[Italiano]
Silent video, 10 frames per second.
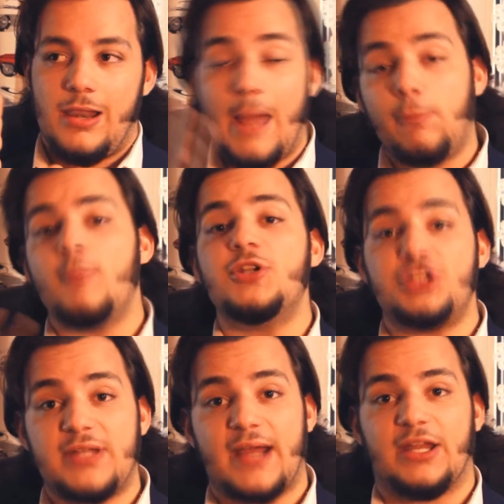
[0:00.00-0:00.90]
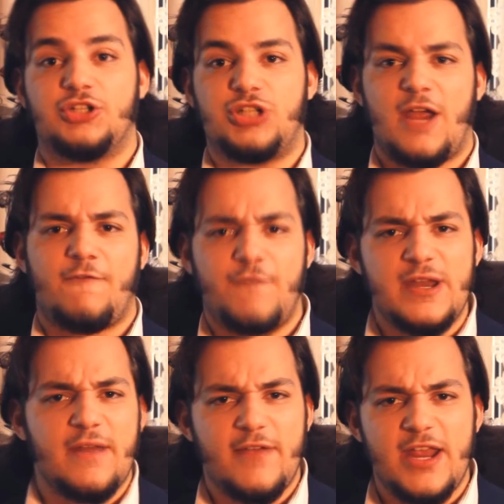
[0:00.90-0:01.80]
La pubblicità che c'è a
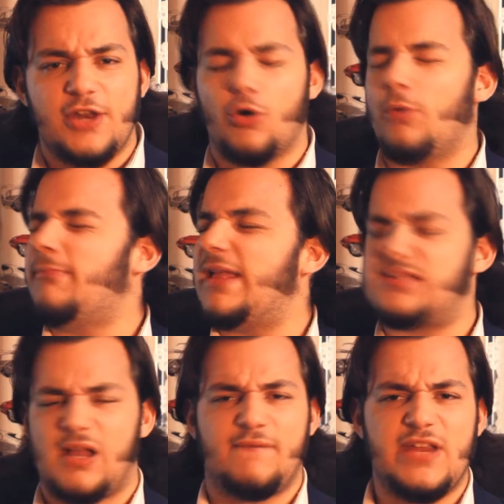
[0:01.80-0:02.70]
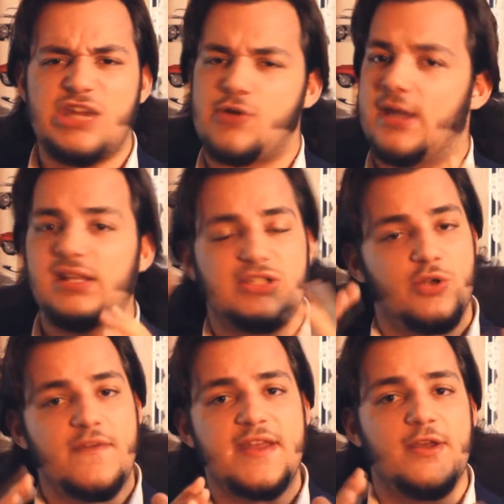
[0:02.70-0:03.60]
fine video, in mezzo al video, a
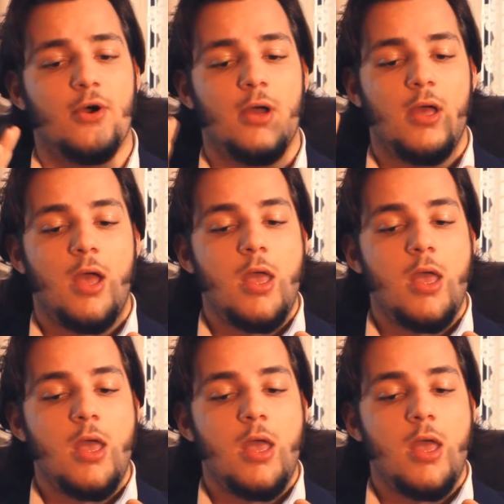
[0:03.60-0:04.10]
inizio video,